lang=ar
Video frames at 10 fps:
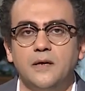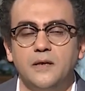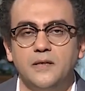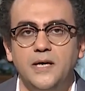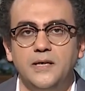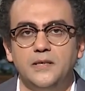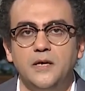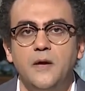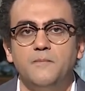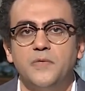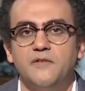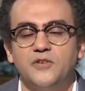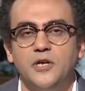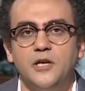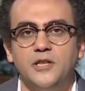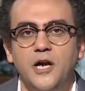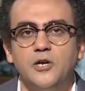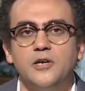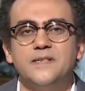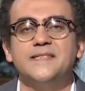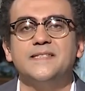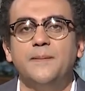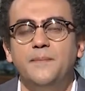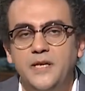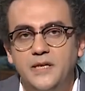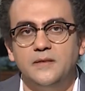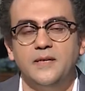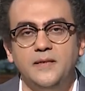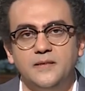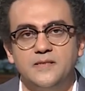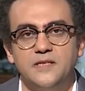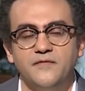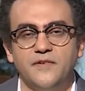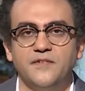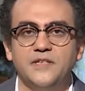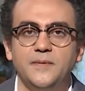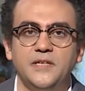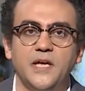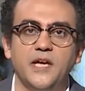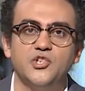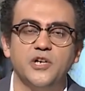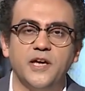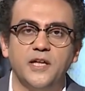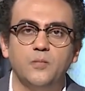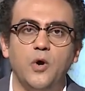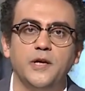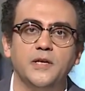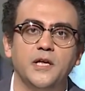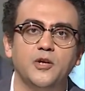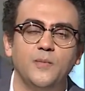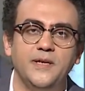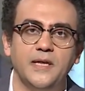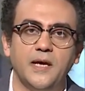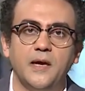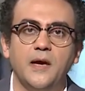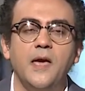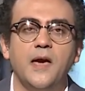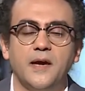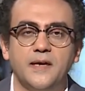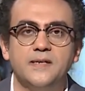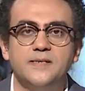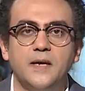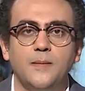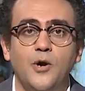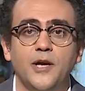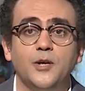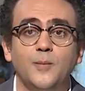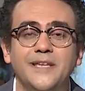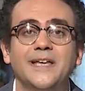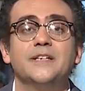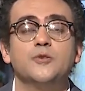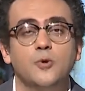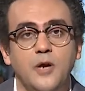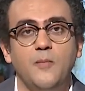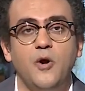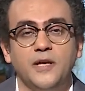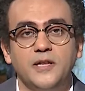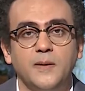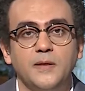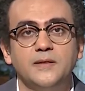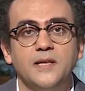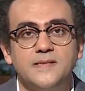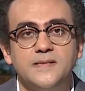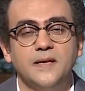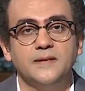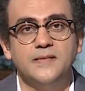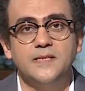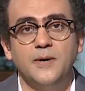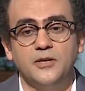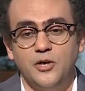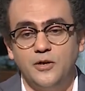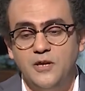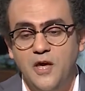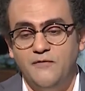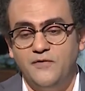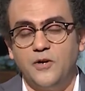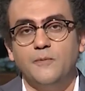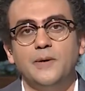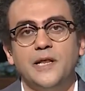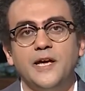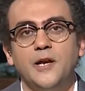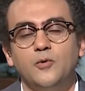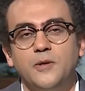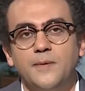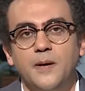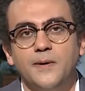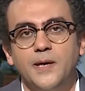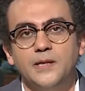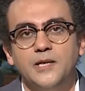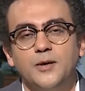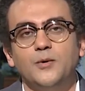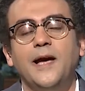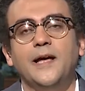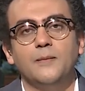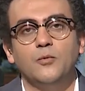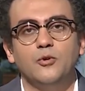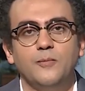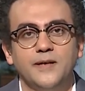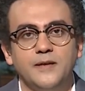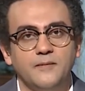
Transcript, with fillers: يعني في درجة حرارة 70 تحت الصفر فدي محتاجة شركات معينة ومحتاجة أجهزة معينة ومحتاجة سرعة معينة كمان تلزمها الطيران فيا رب الخير ونبدأ بإنجلترا والعالم كله بعدها